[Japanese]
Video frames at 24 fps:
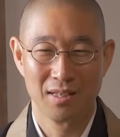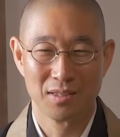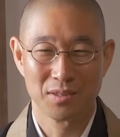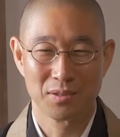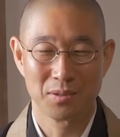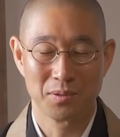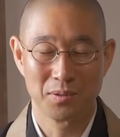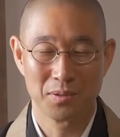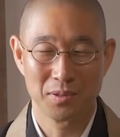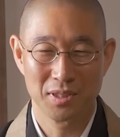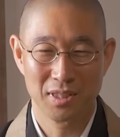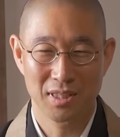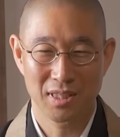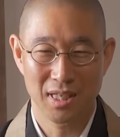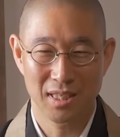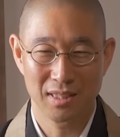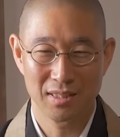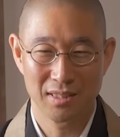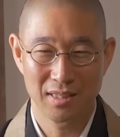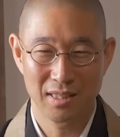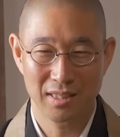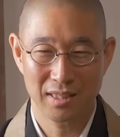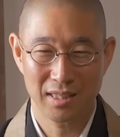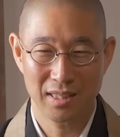その時
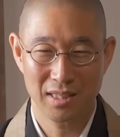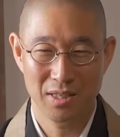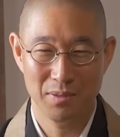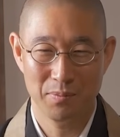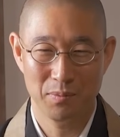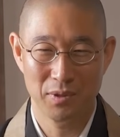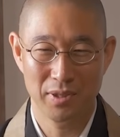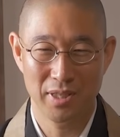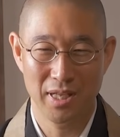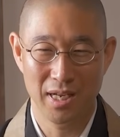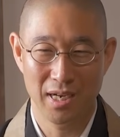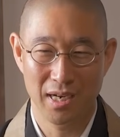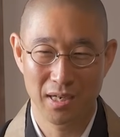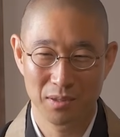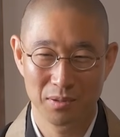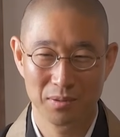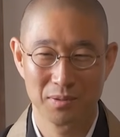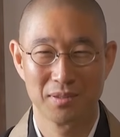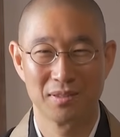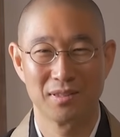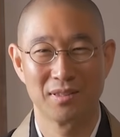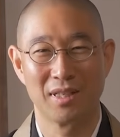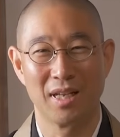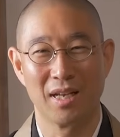間だけでも寝れるっ
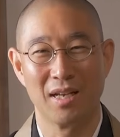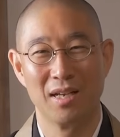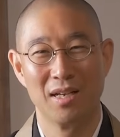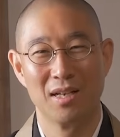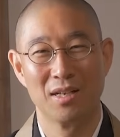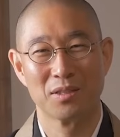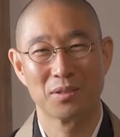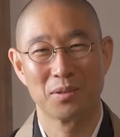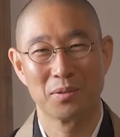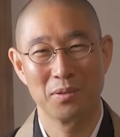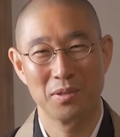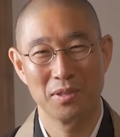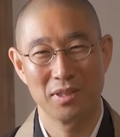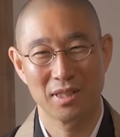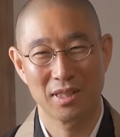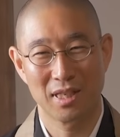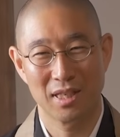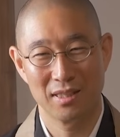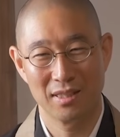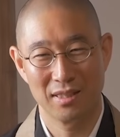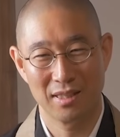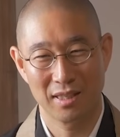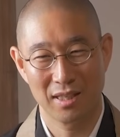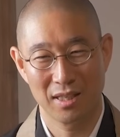てその時
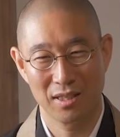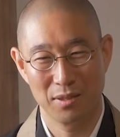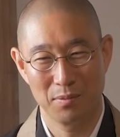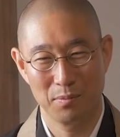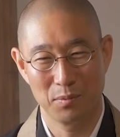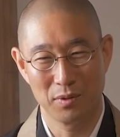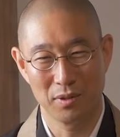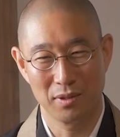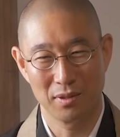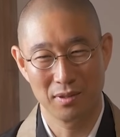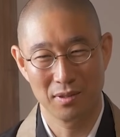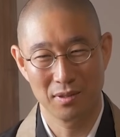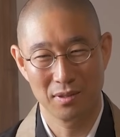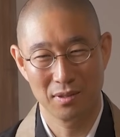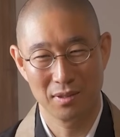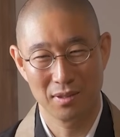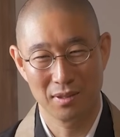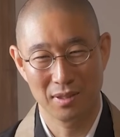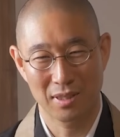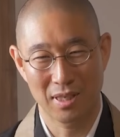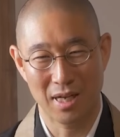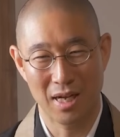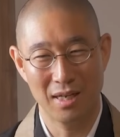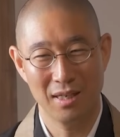間だけでも
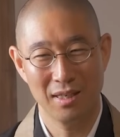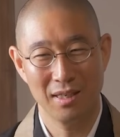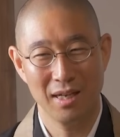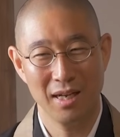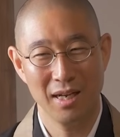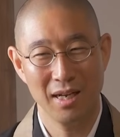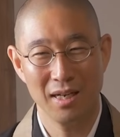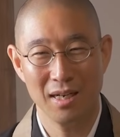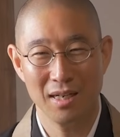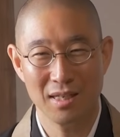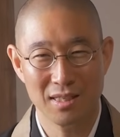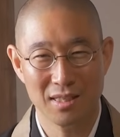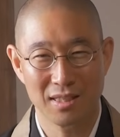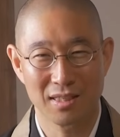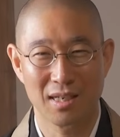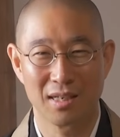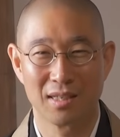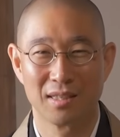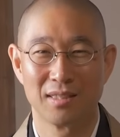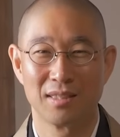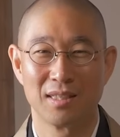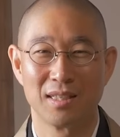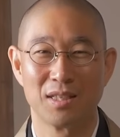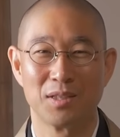考えない時
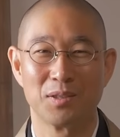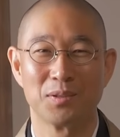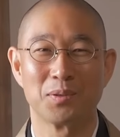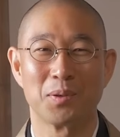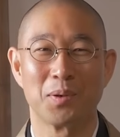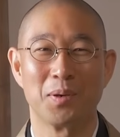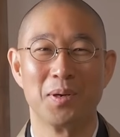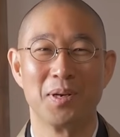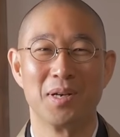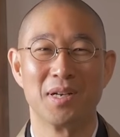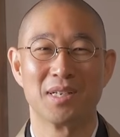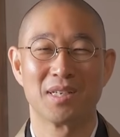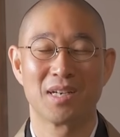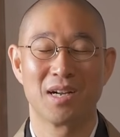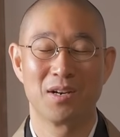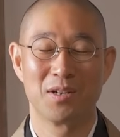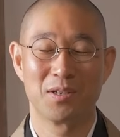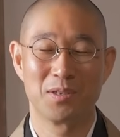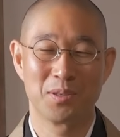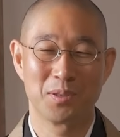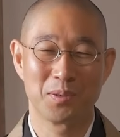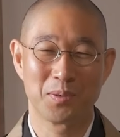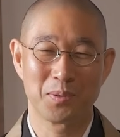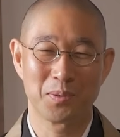間ができると彼
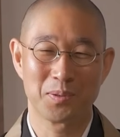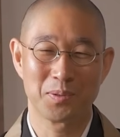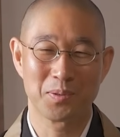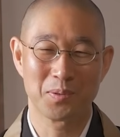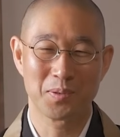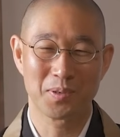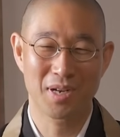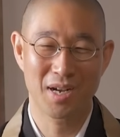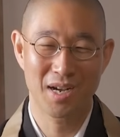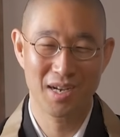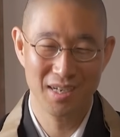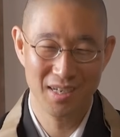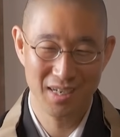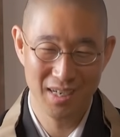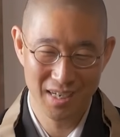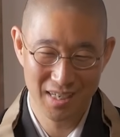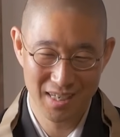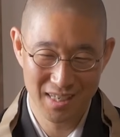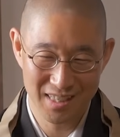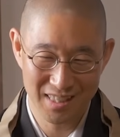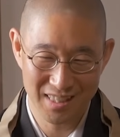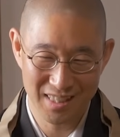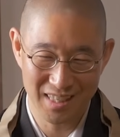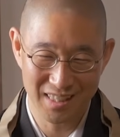女のことを考え
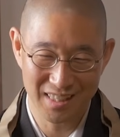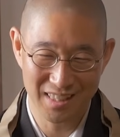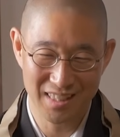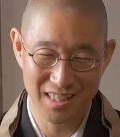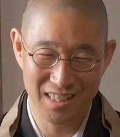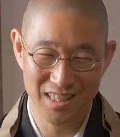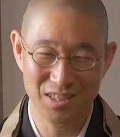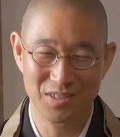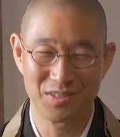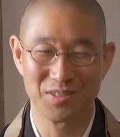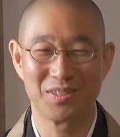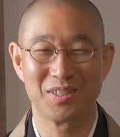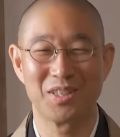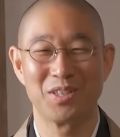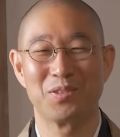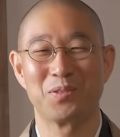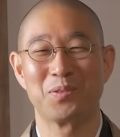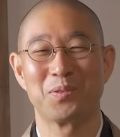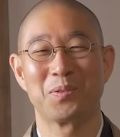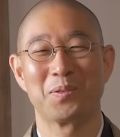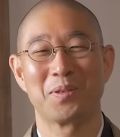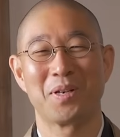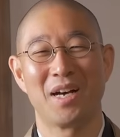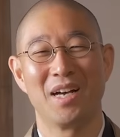ない時間ができるっていう
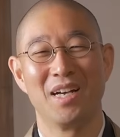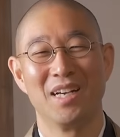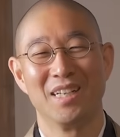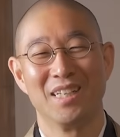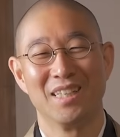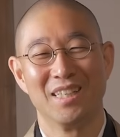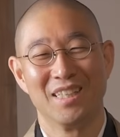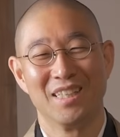ことが